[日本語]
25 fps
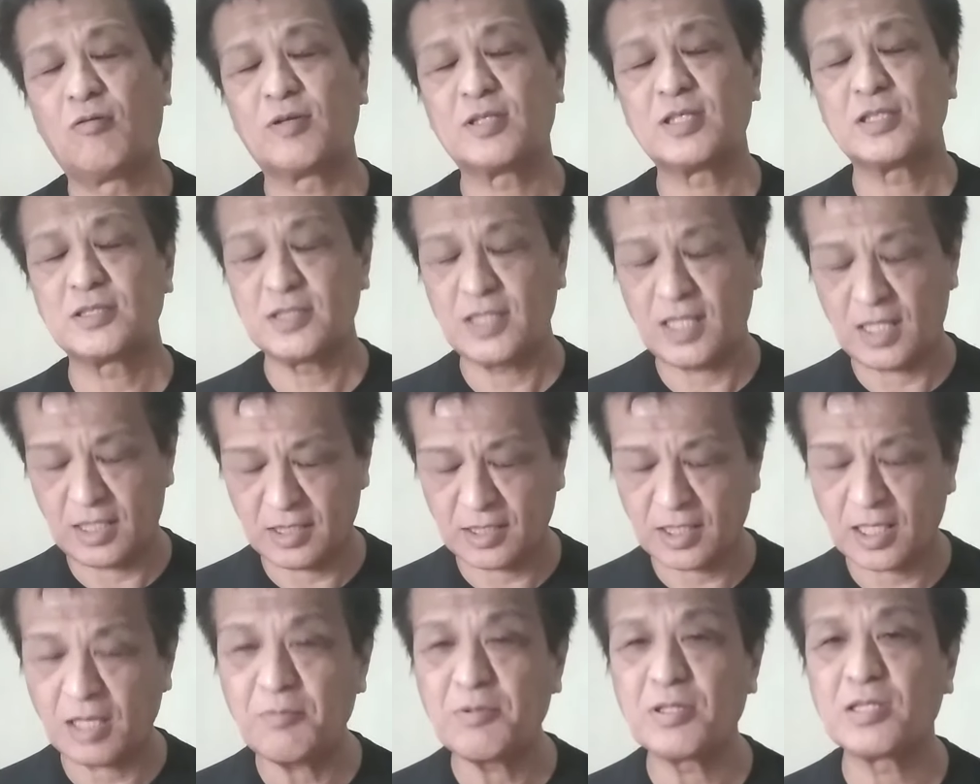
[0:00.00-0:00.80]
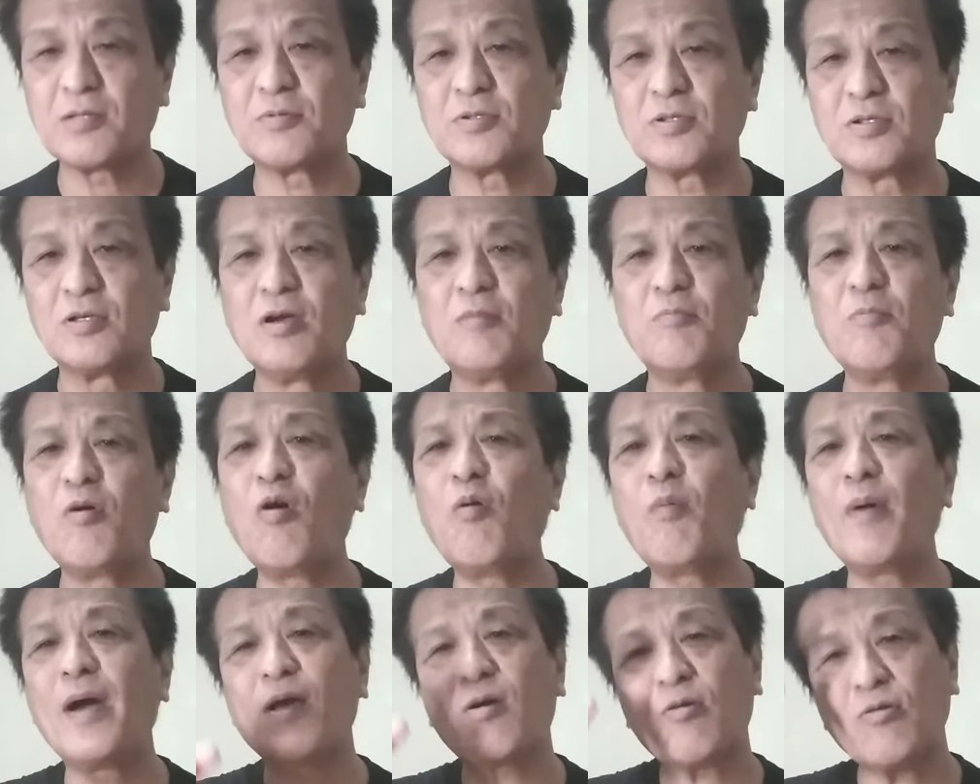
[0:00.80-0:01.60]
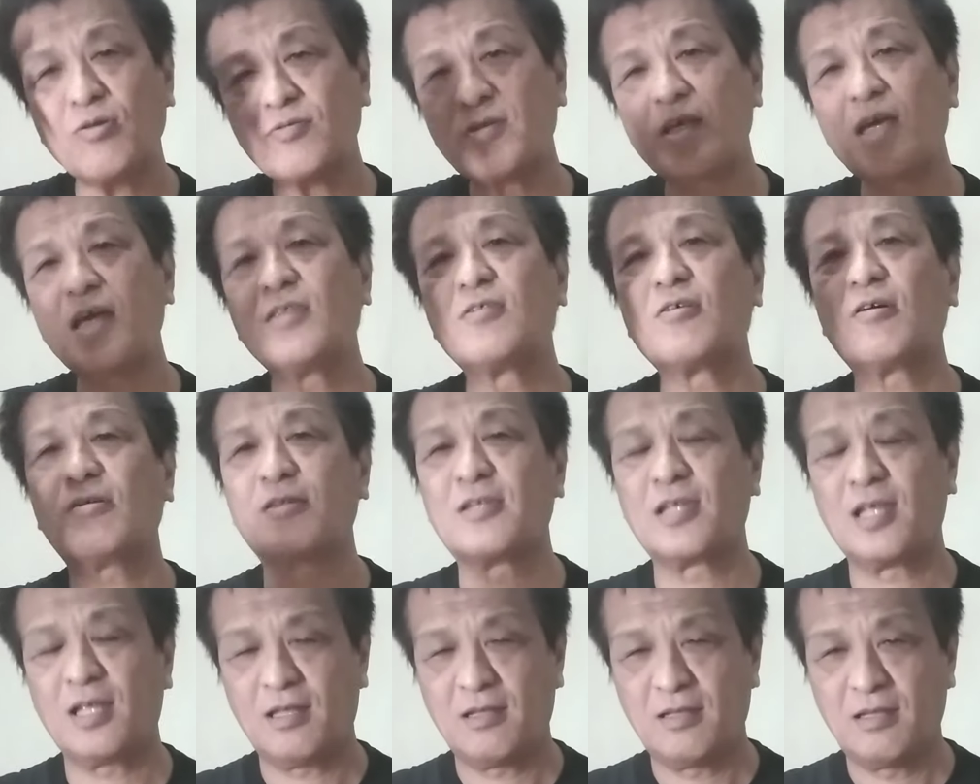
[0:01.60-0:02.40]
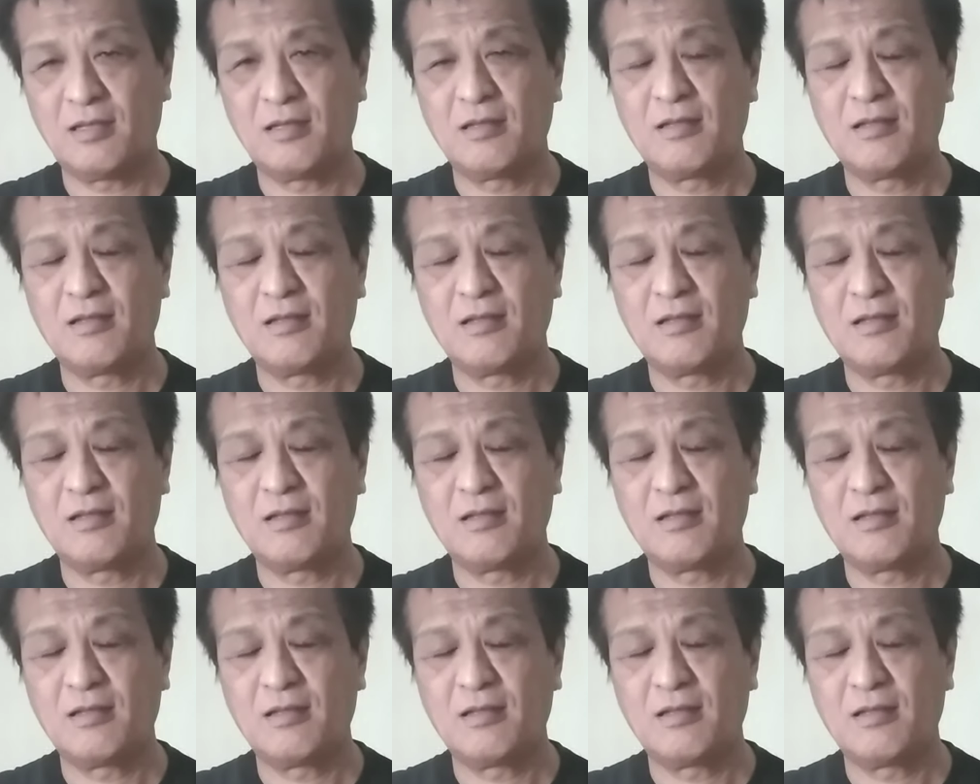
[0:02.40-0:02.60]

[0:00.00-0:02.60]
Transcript: 私何回も言っても、もうお前今度ええぞって。